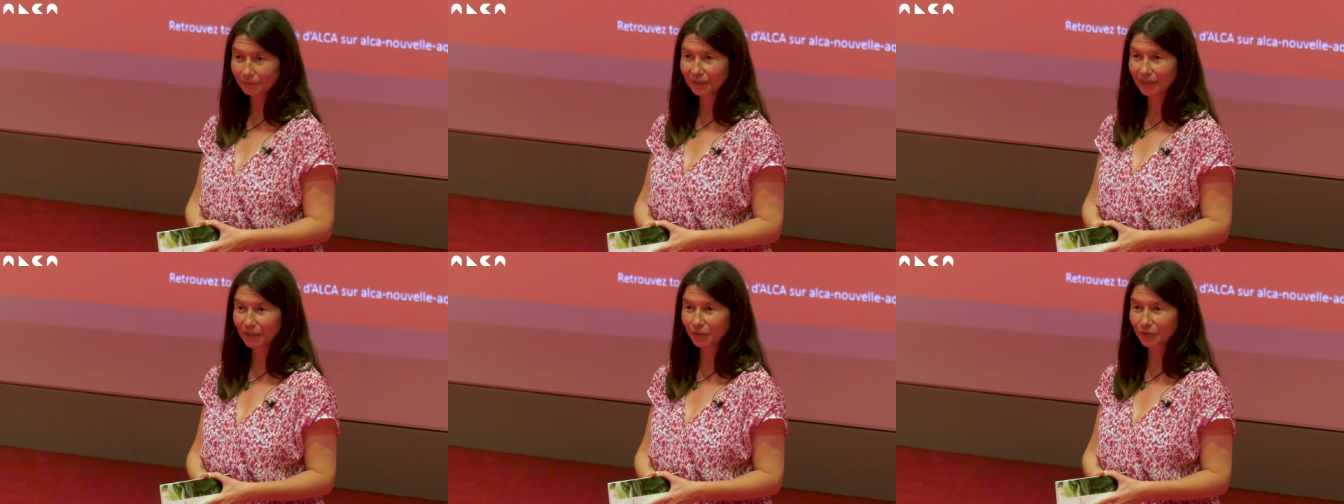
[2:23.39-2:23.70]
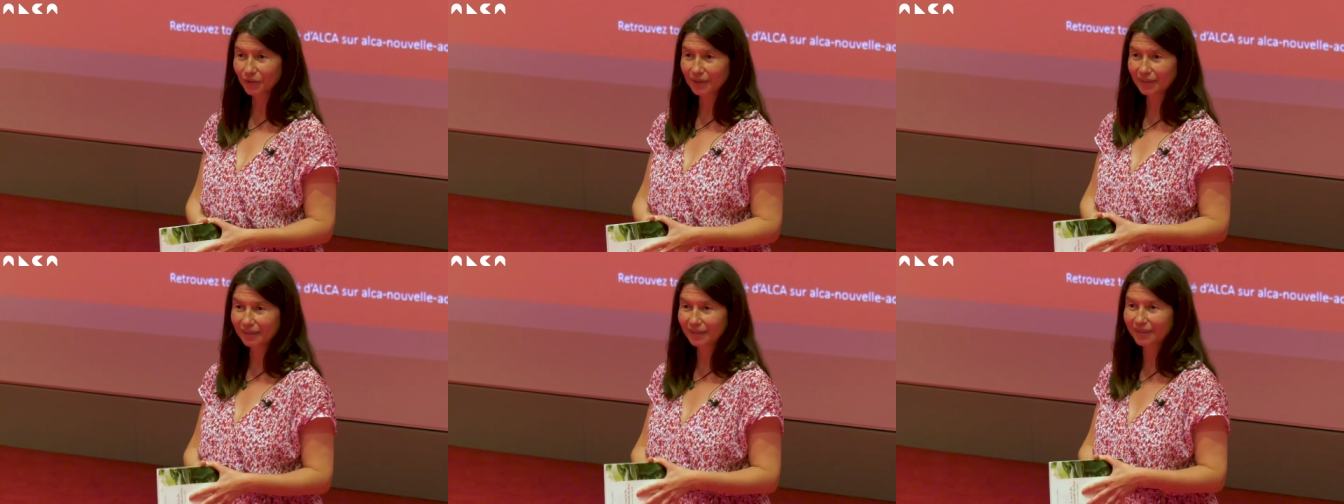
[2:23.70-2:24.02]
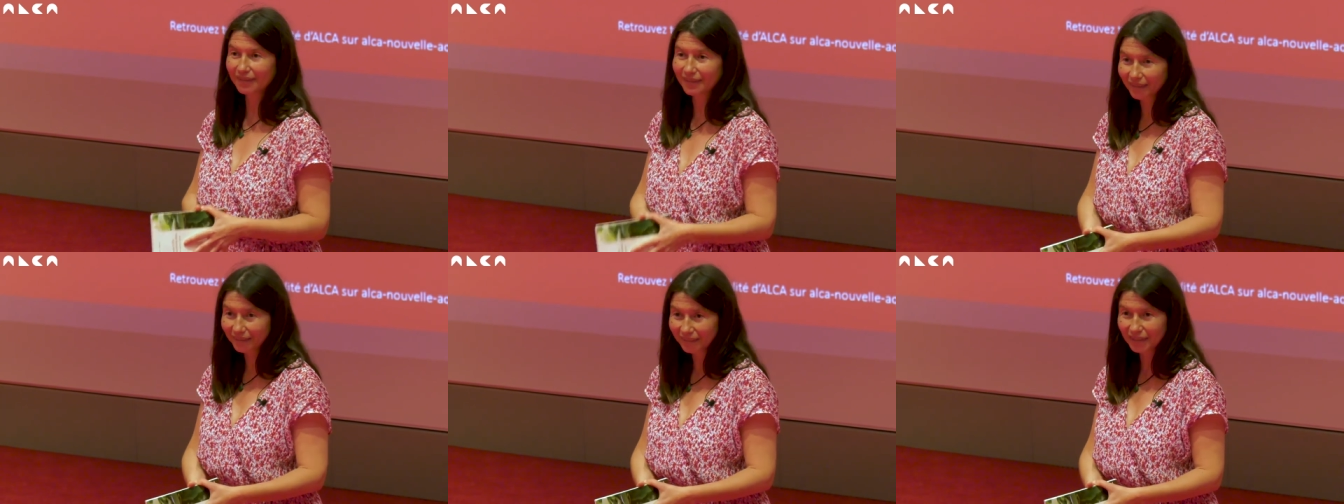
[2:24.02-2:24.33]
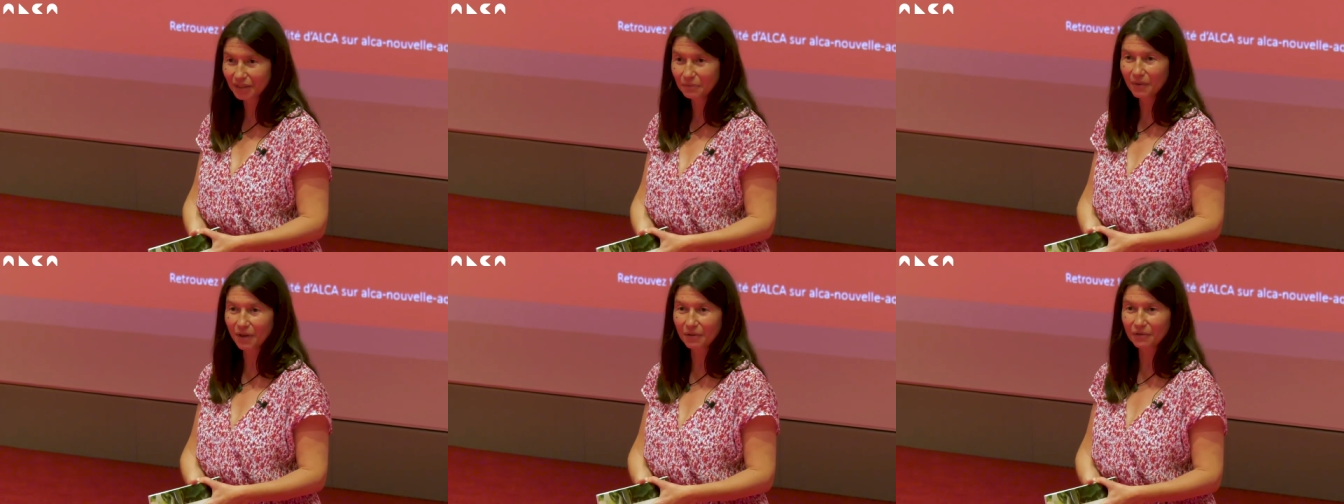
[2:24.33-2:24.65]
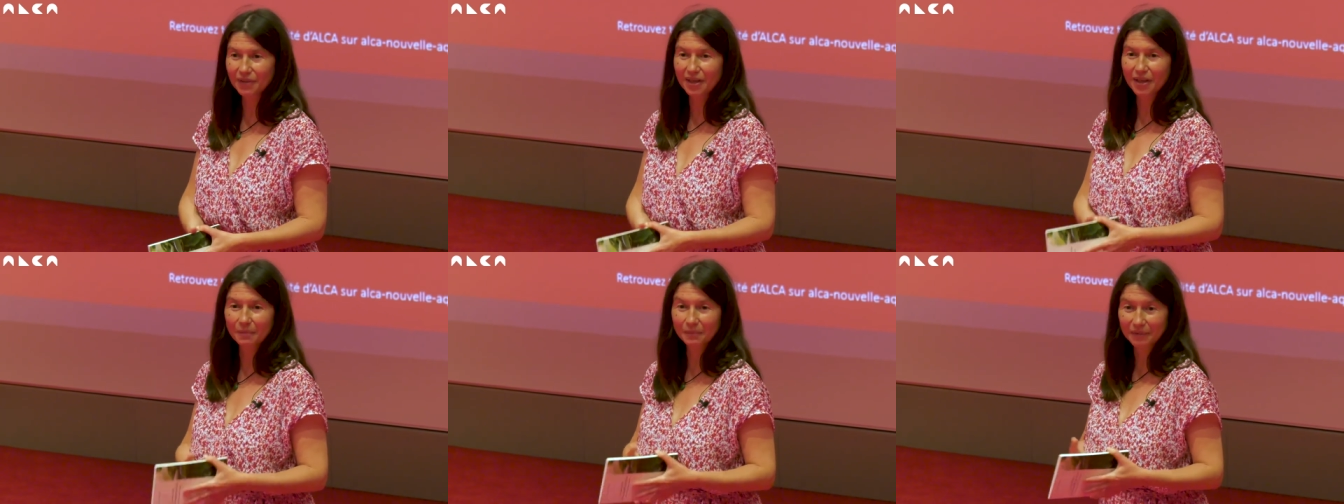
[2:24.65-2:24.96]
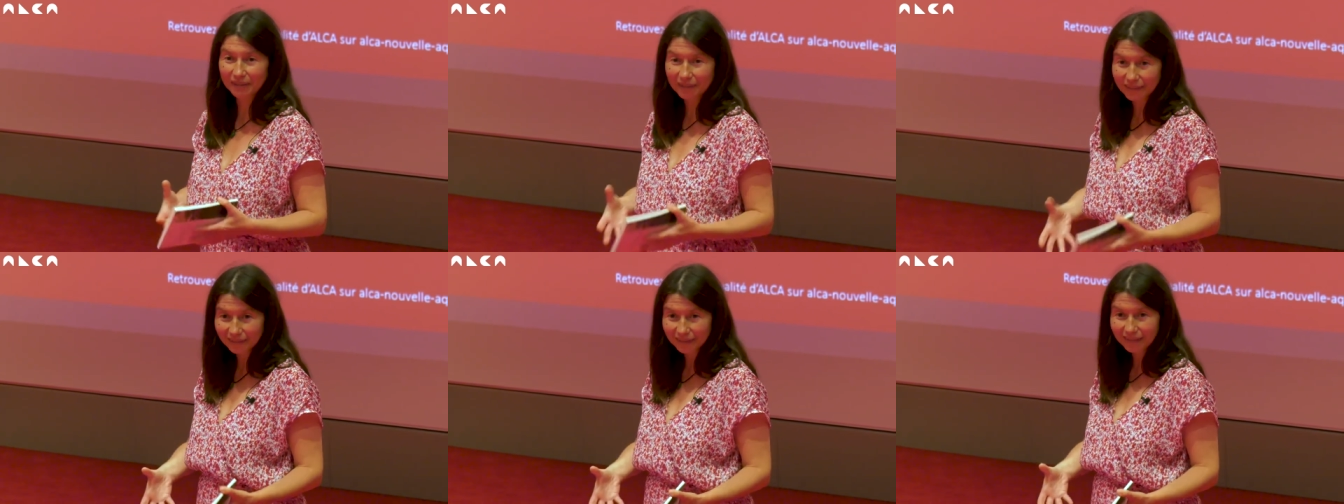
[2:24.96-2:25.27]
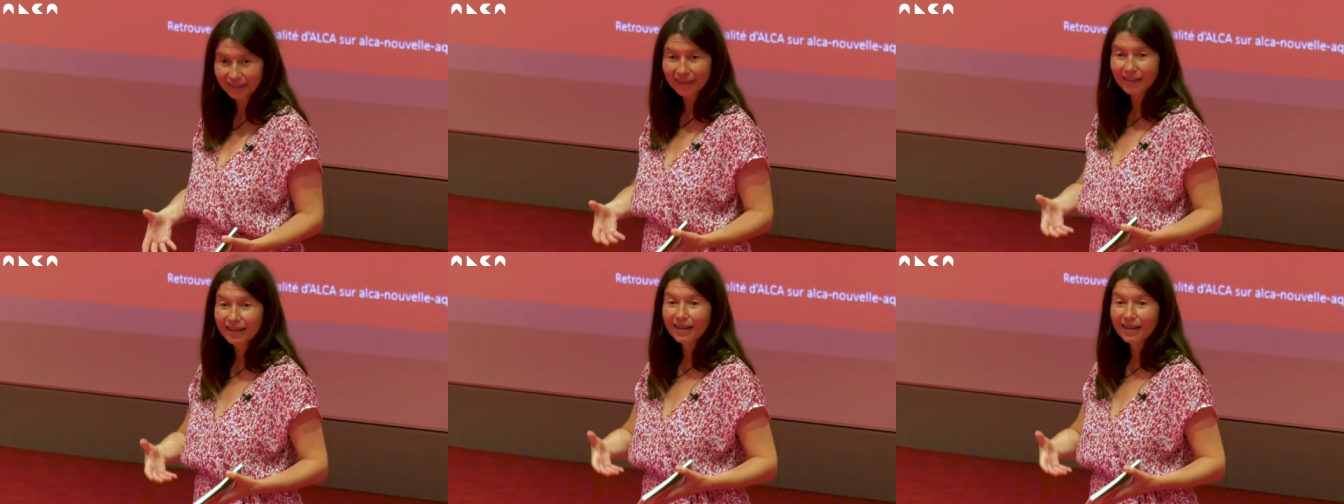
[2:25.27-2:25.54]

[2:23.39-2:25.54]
et que c'était ça qui m'avait amené